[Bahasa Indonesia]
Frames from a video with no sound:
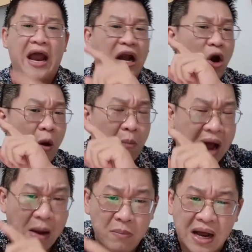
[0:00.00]
Henok
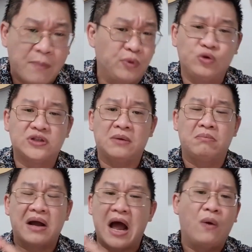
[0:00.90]
mengambil
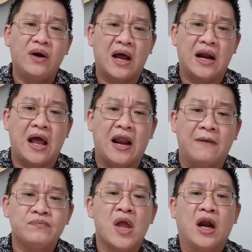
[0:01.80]
keputusan bergaul dengan Allah.